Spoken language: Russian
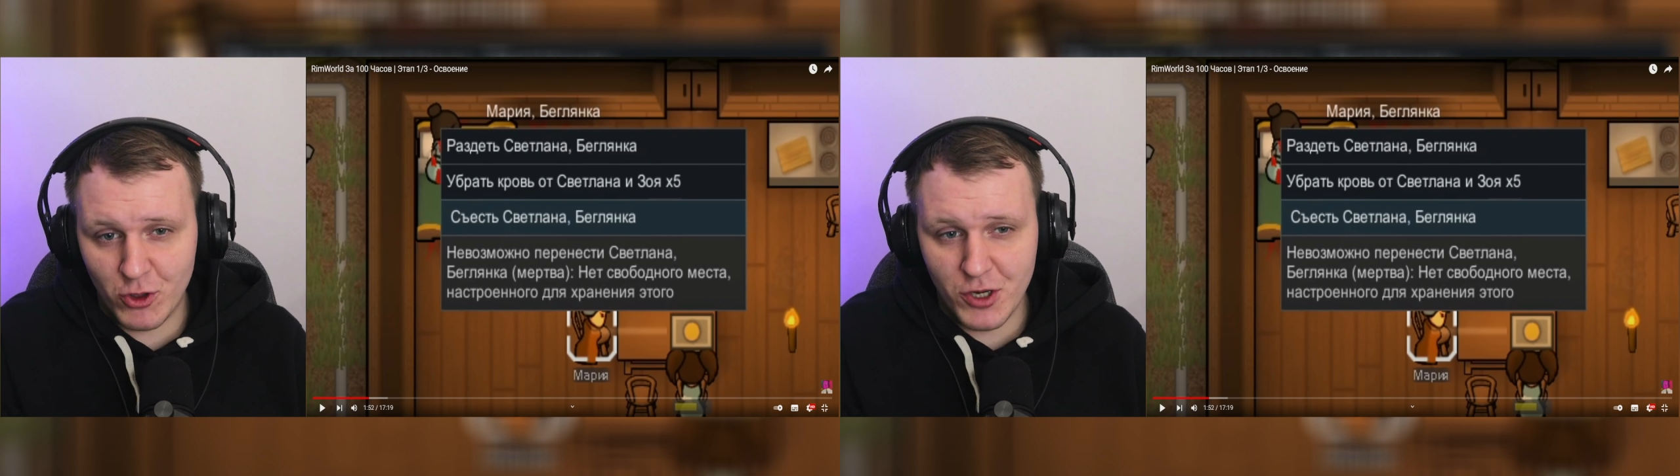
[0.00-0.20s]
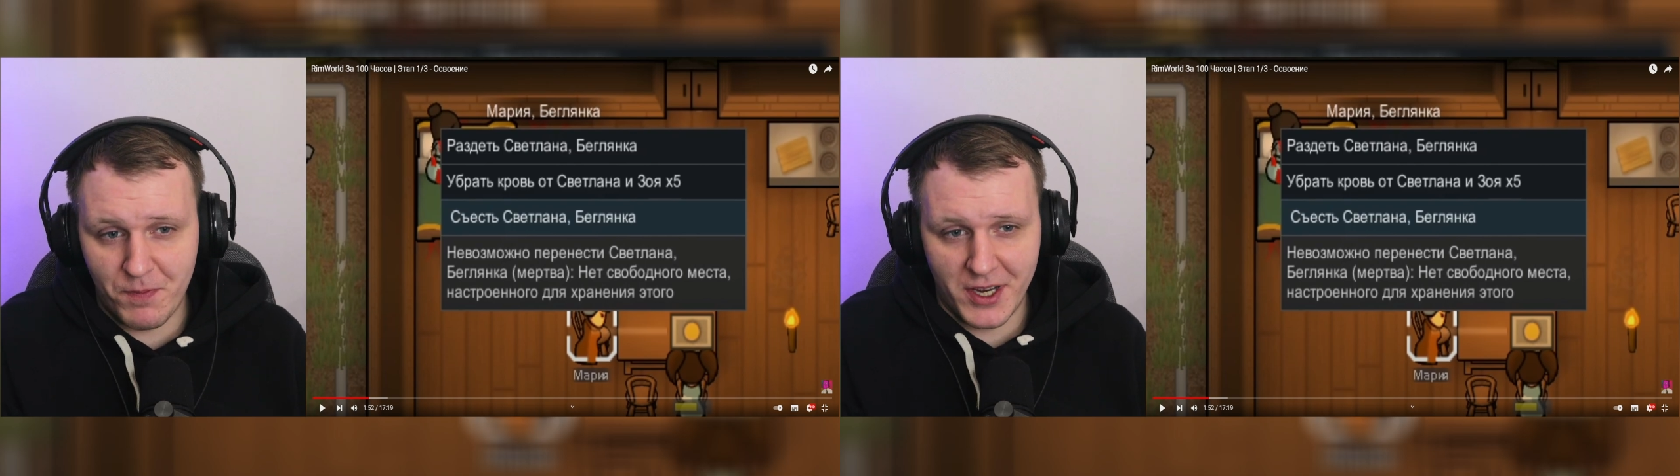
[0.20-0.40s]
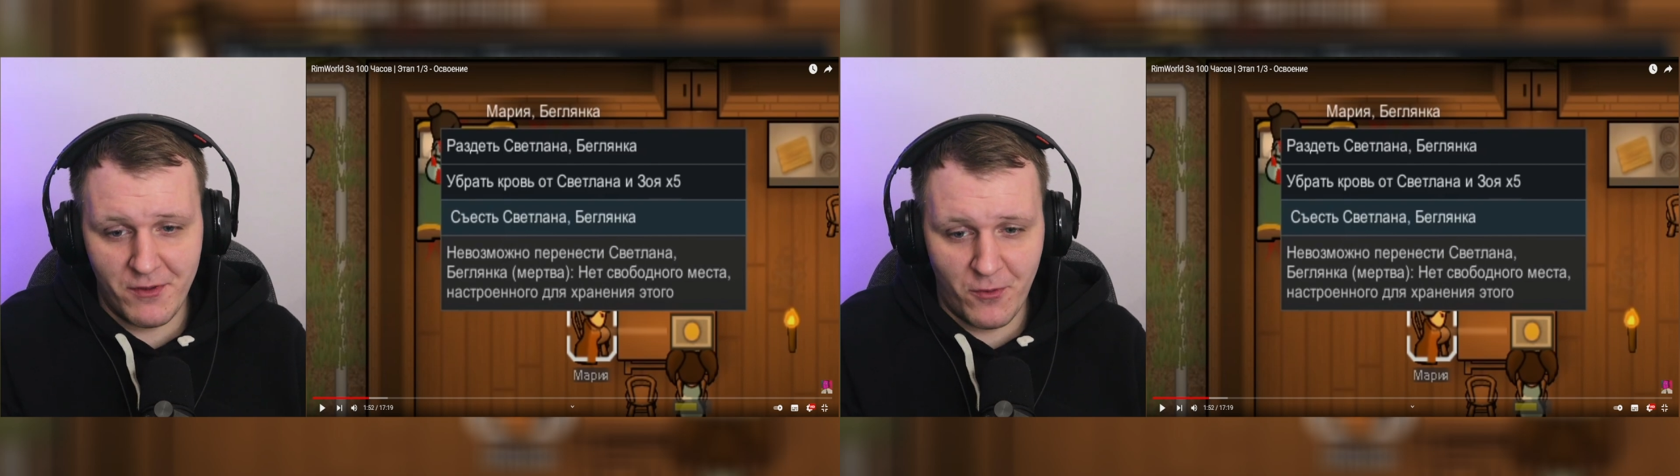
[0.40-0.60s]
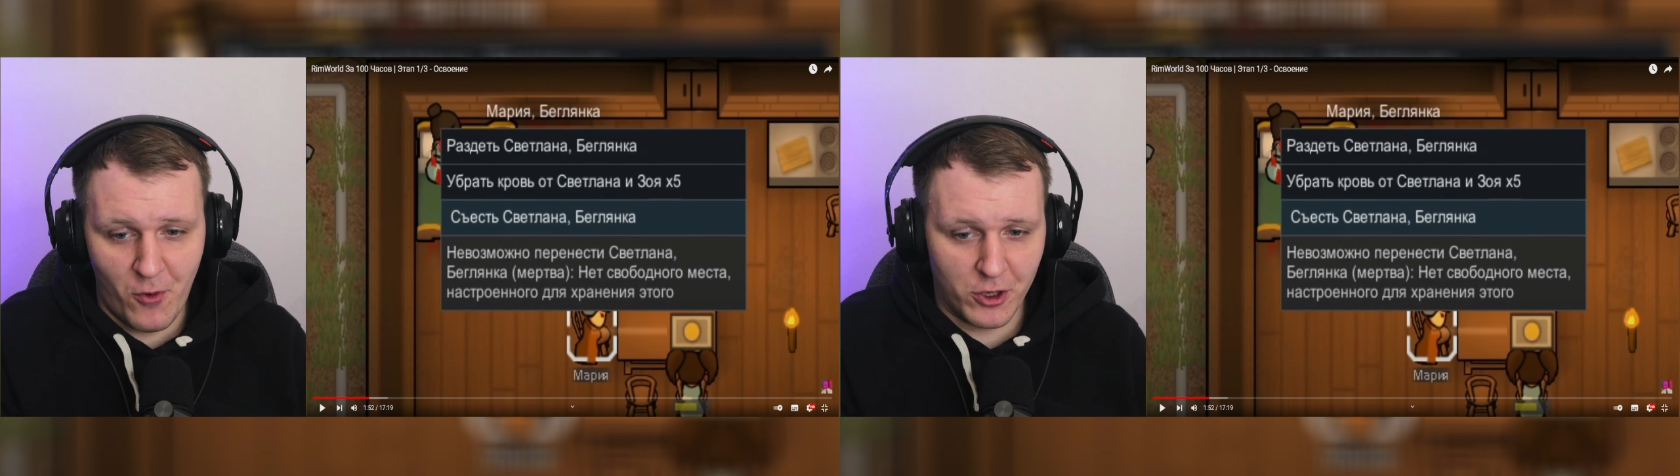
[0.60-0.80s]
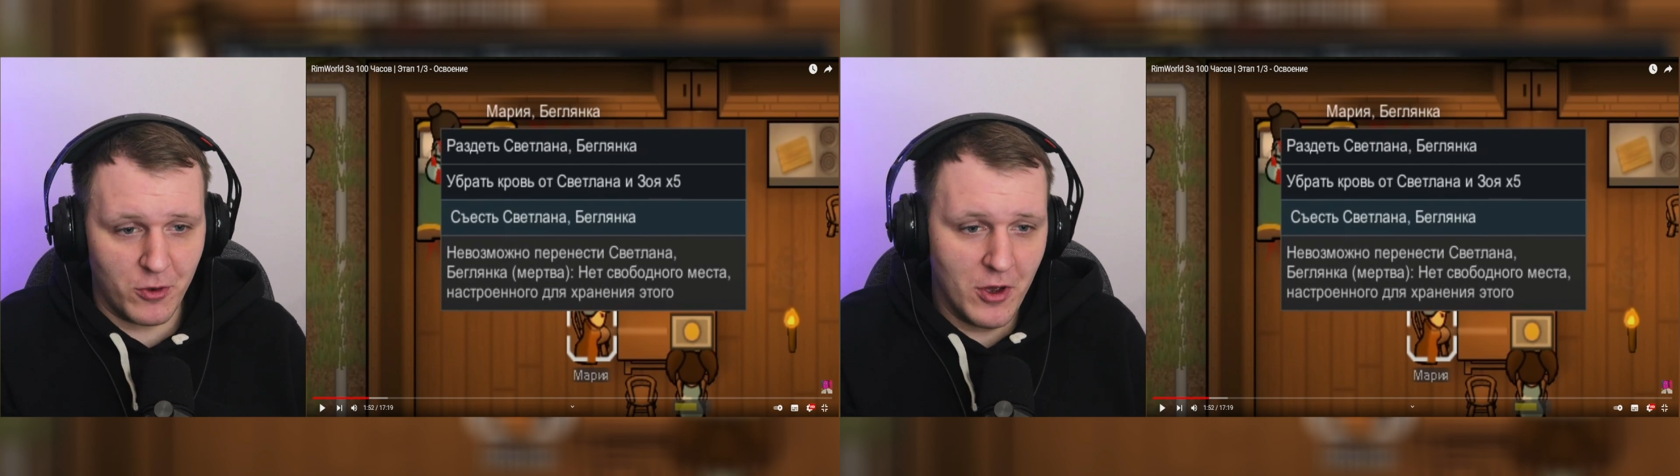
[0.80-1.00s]
тоже по
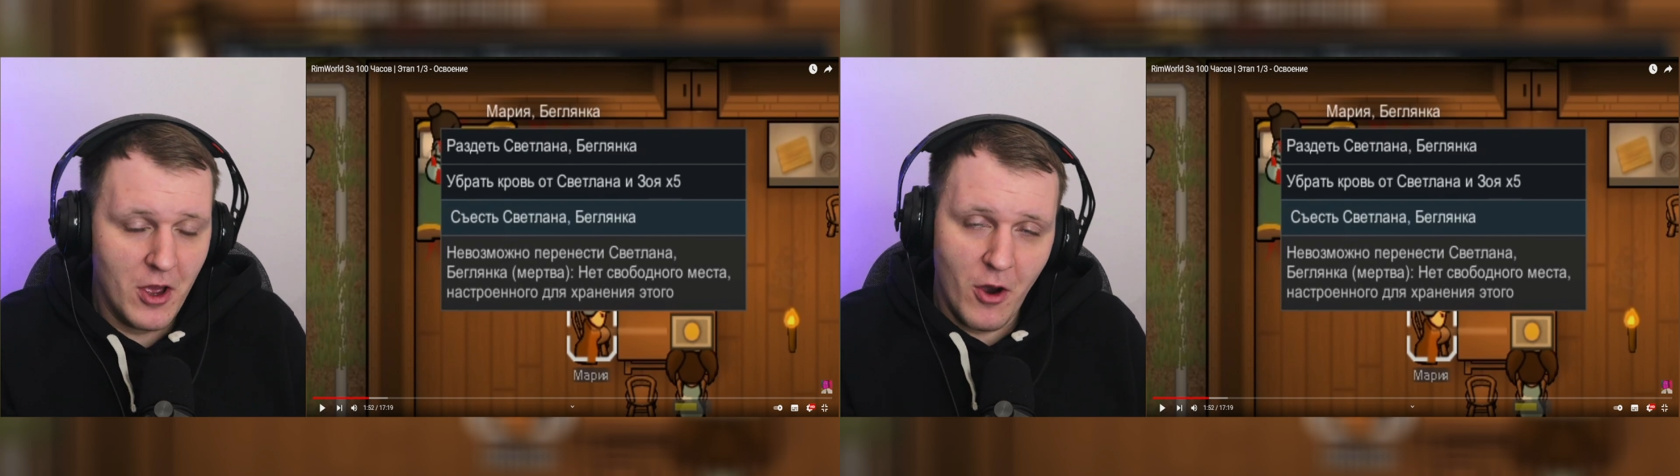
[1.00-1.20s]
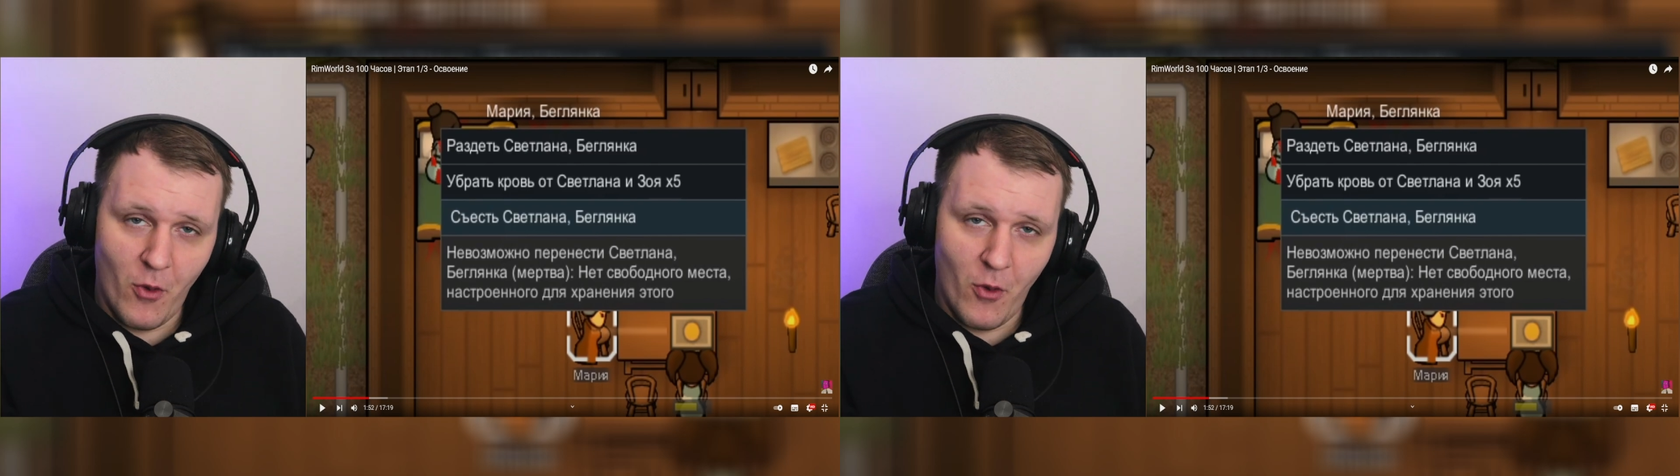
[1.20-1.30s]
RimWorld.